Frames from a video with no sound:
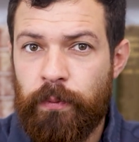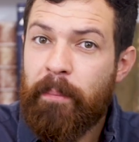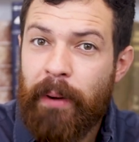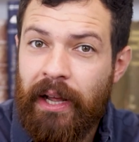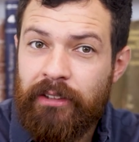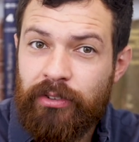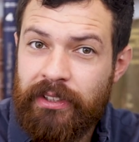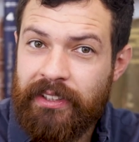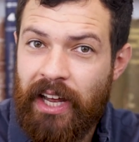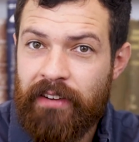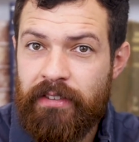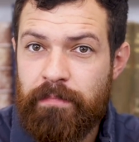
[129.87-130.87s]
É para isso que
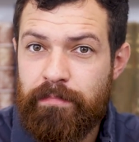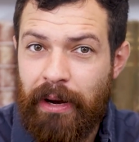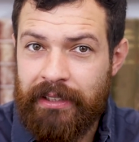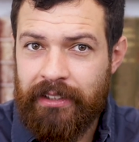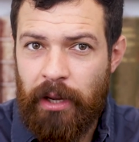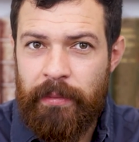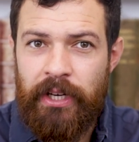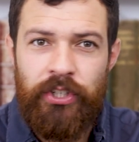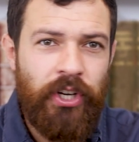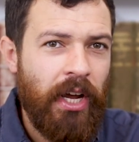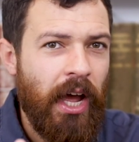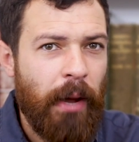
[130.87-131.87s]
serve,
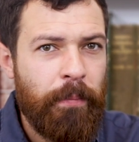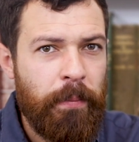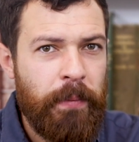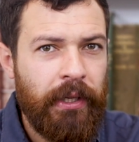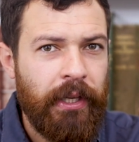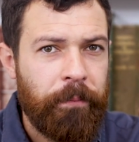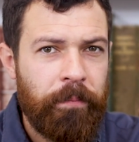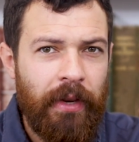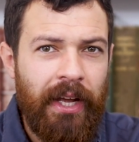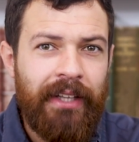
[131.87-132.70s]
basicamente, a PPD.